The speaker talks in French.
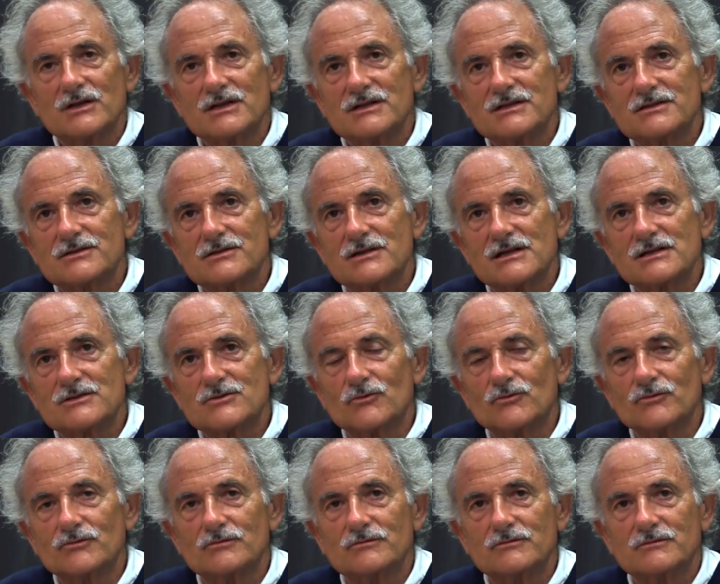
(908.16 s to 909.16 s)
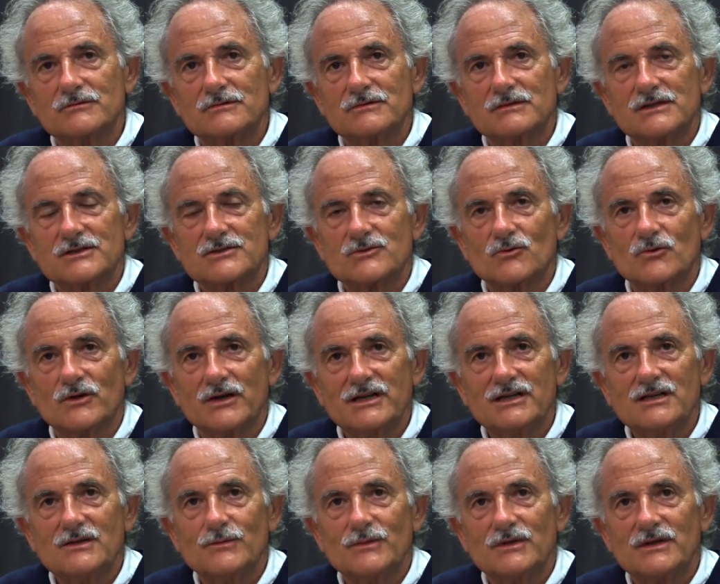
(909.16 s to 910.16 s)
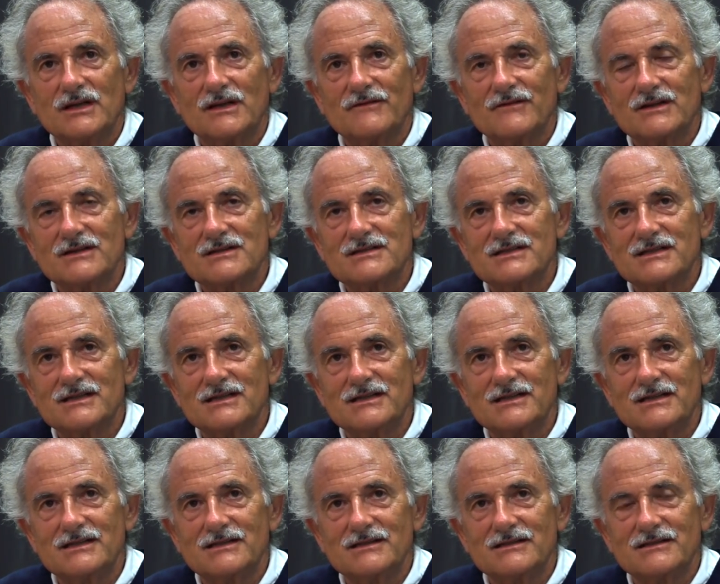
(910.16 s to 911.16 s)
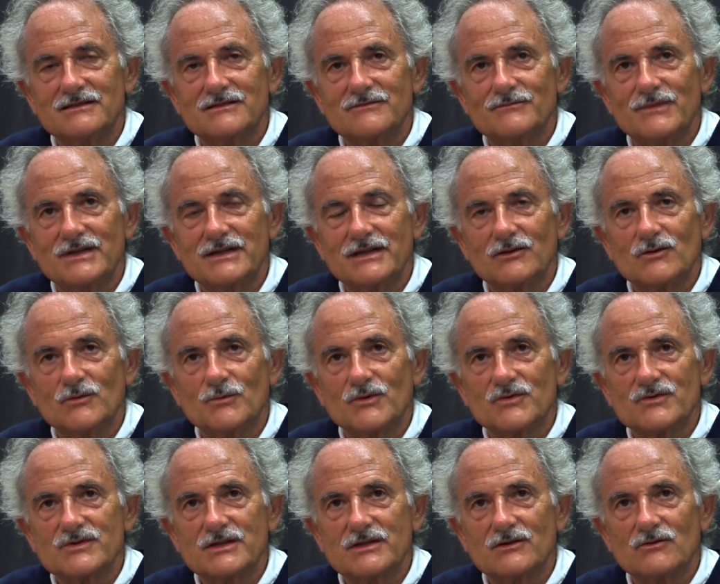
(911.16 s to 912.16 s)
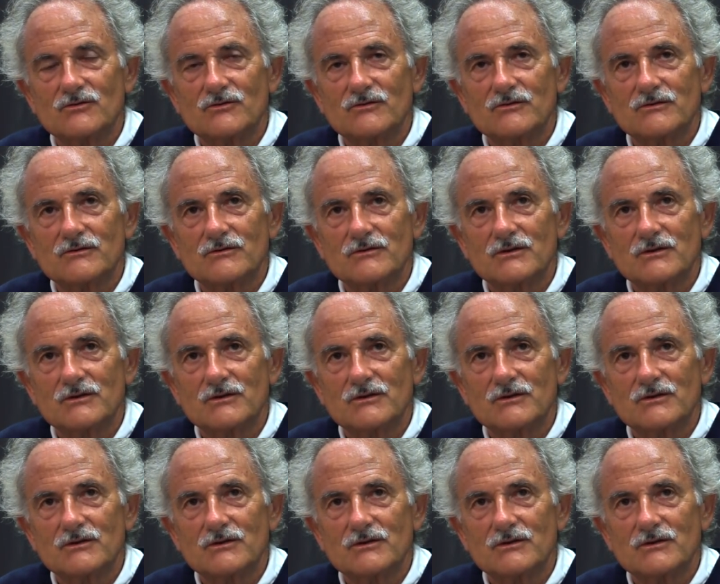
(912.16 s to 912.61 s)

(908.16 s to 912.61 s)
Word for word: à, son, son rythme et avec ses euh, manières de penser, on,